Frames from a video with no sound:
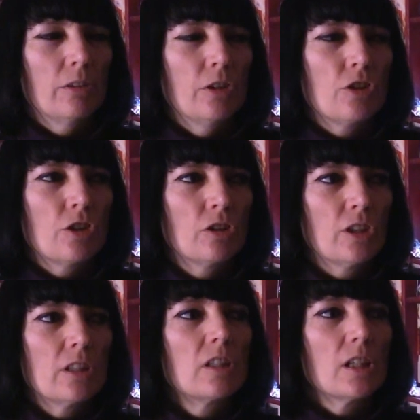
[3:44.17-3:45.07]
ho deciso
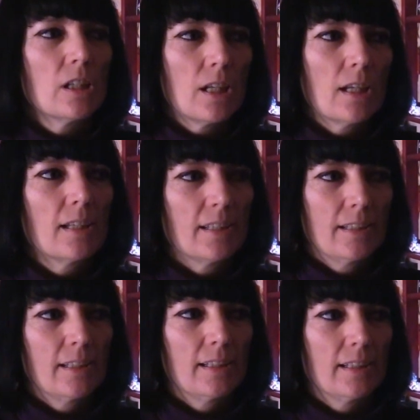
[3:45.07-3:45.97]
di inserire
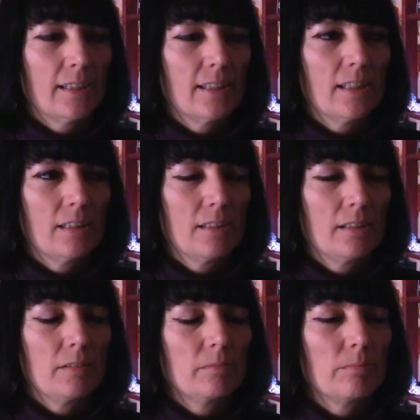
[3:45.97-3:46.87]

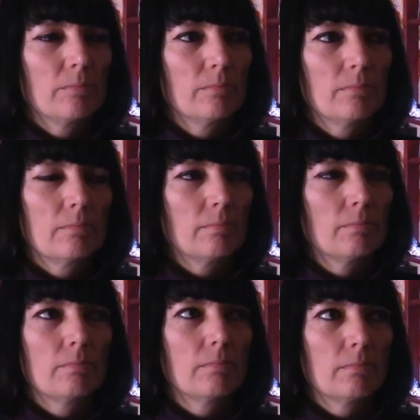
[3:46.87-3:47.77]
eh,
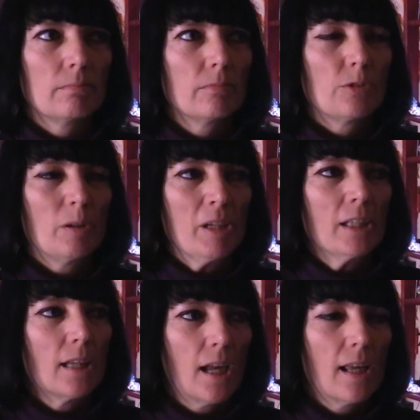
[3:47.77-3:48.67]
sulle
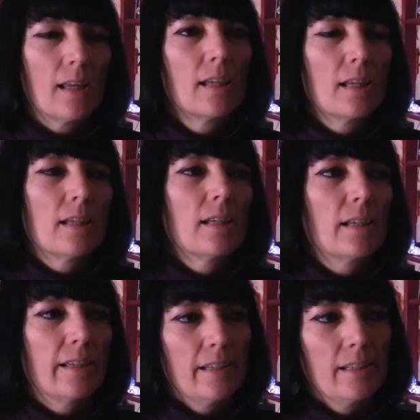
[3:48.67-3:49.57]
mie tele
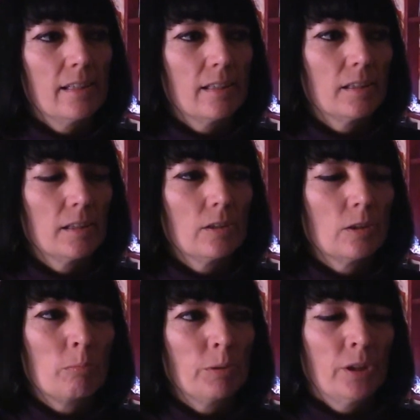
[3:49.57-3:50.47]
eh,
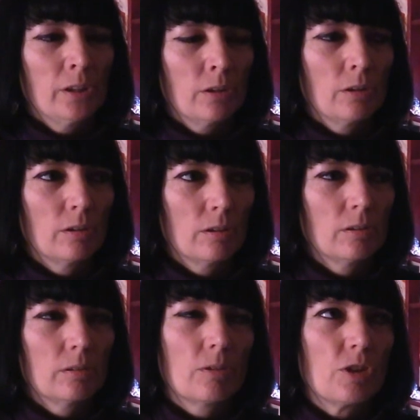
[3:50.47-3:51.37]

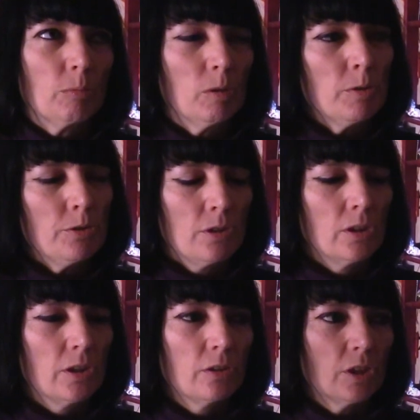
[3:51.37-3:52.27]
componendo diciamo, composizioni de-